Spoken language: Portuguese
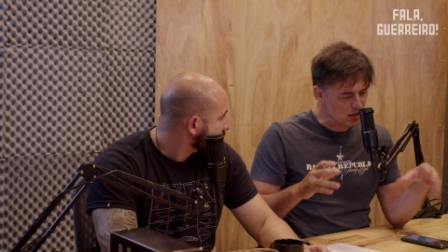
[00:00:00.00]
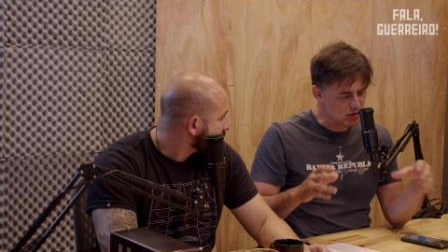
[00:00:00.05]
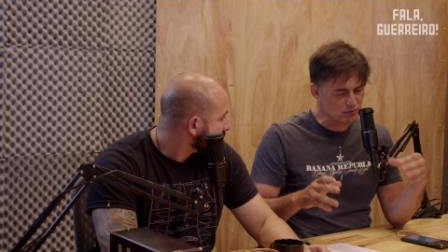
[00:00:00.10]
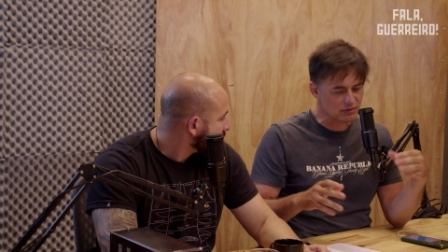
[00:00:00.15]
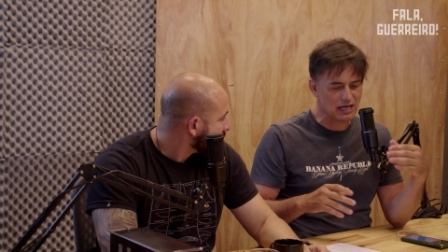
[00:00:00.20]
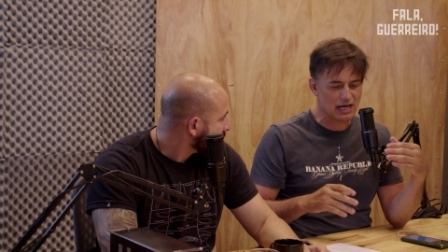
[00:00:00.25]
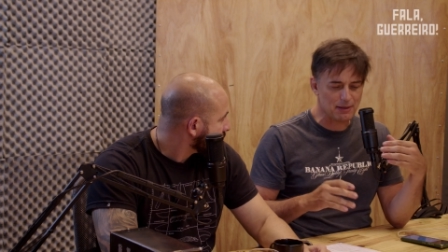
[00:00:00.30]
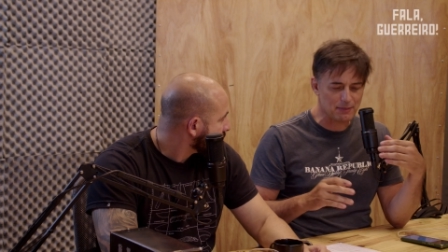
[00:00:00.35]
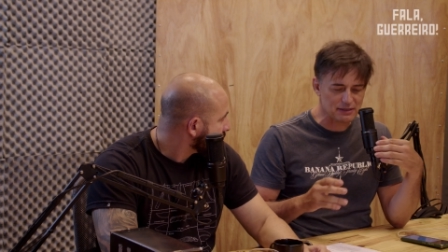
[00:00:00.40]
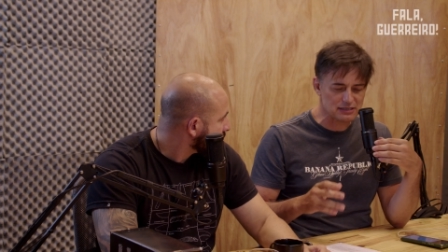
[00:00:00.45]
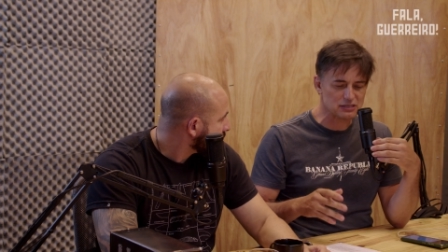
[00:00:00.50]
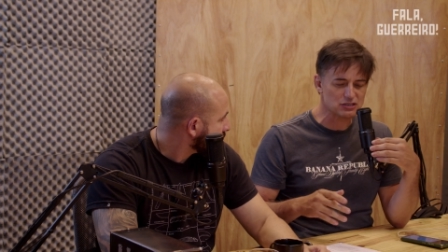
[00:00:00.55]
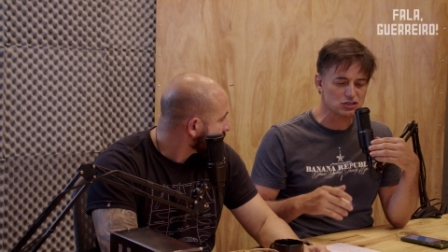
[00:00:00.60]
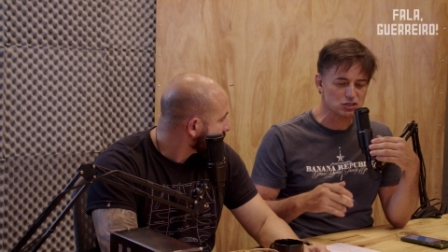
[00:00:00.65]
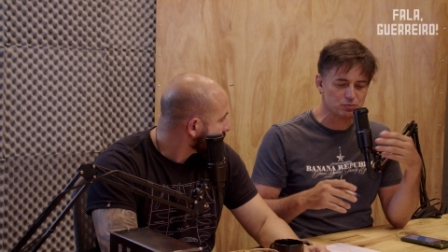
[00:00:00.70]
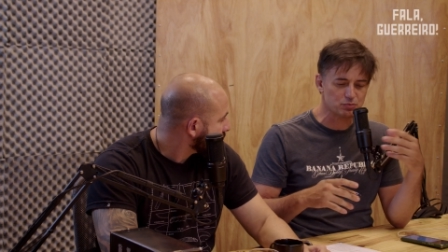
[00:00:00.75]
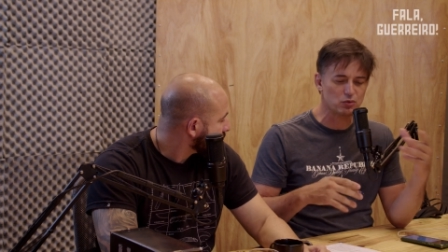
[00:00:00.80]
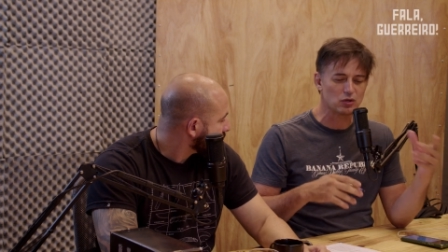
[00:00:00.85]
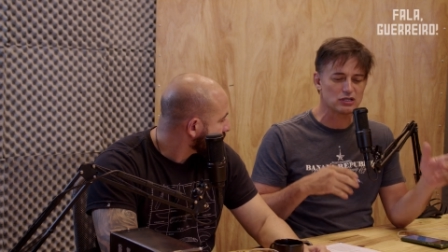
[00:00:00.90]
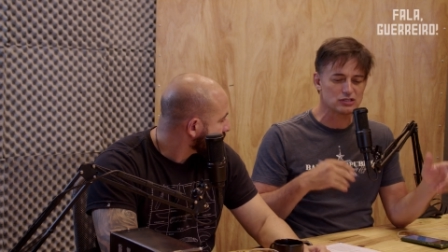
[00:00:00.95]
cara, mas a
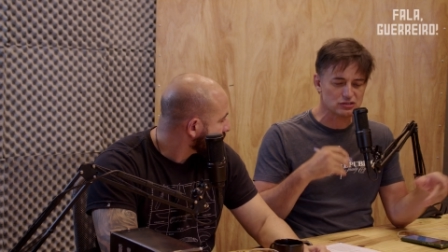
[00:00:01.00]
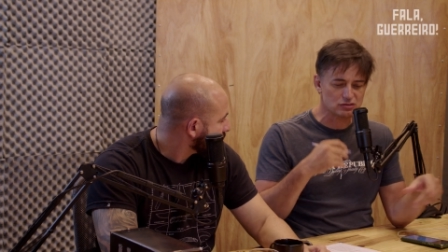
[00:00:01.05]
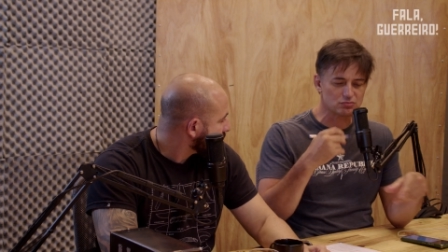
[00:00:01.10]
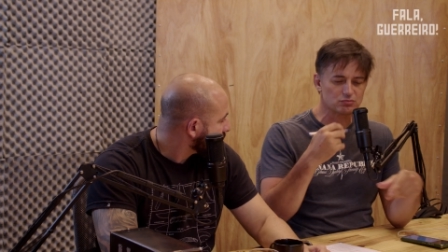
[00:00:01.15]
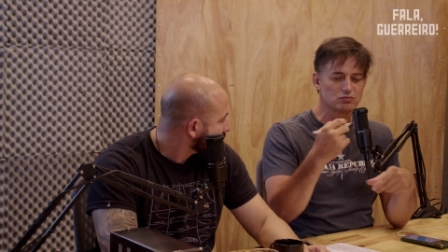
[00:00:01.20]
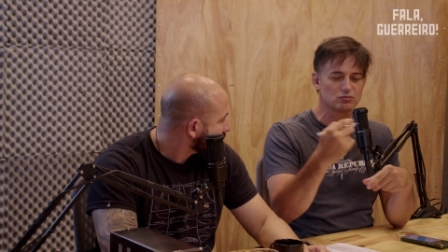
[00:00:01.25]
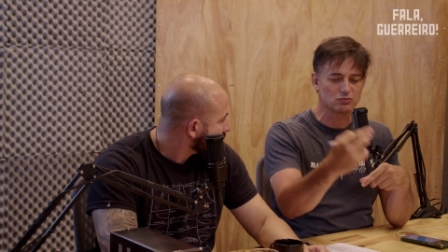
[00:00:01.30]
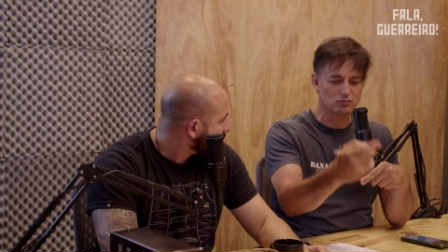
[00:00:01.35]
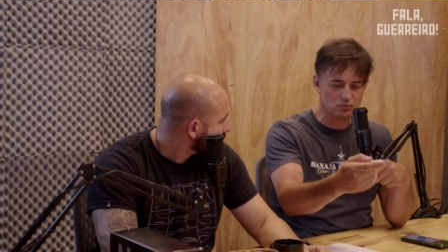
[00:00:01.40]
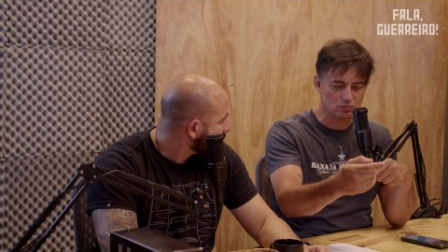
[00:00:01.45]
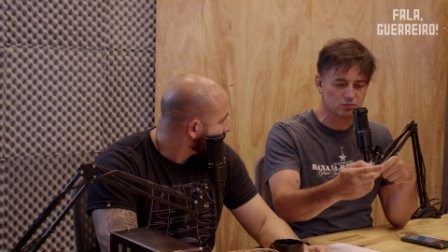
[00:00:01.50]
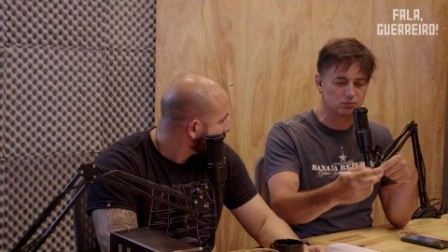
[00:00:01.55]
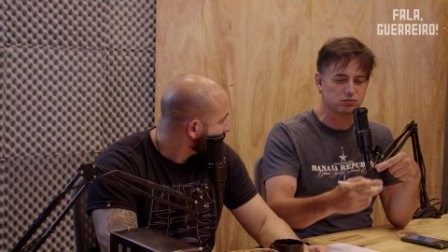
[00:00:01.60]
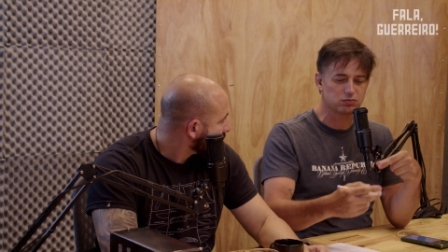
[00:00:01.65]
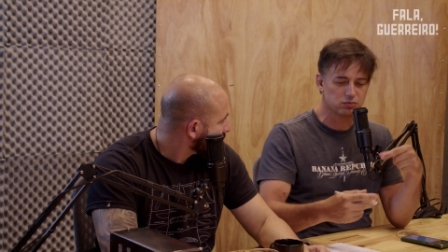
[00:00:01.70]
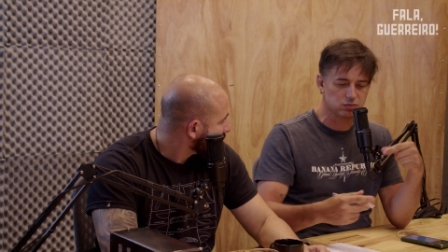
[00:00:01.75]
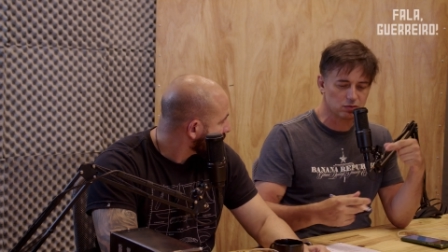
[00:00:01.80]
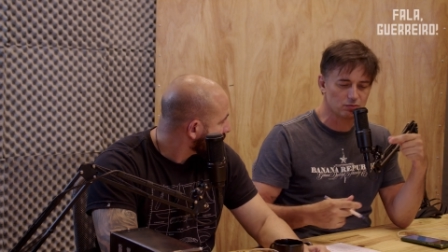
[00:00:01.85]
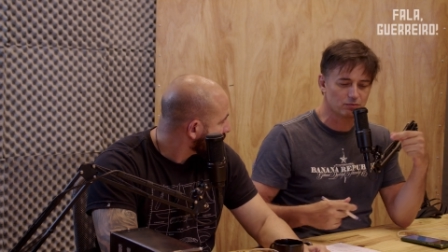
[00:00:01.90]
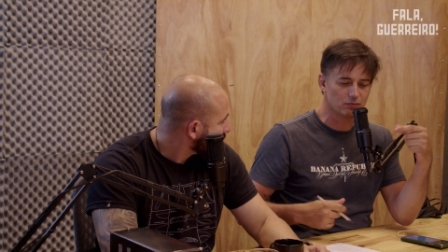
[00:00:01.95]
gente, pô, a gente
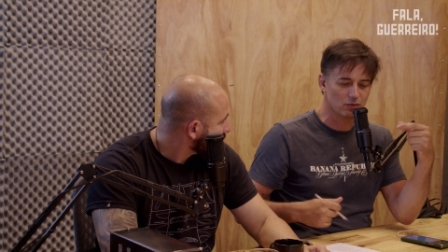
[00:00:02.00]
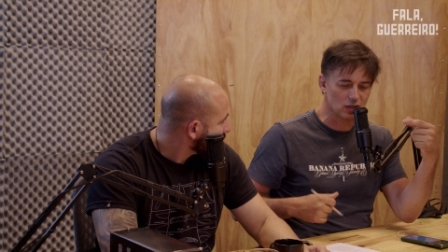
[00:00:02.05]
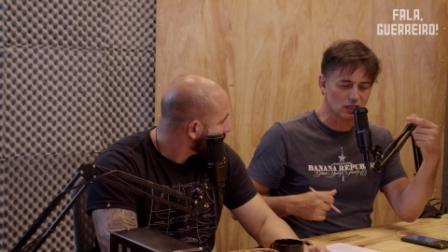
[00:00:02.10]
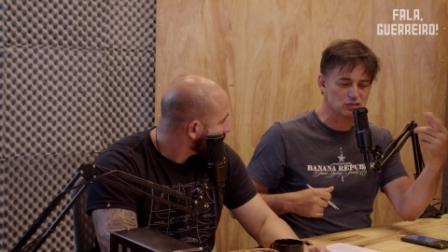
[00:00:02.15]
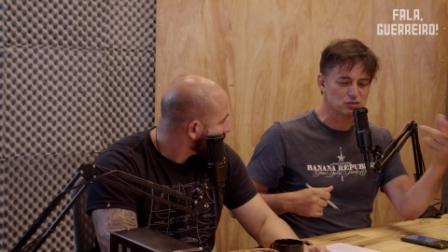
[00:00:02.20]
Pô,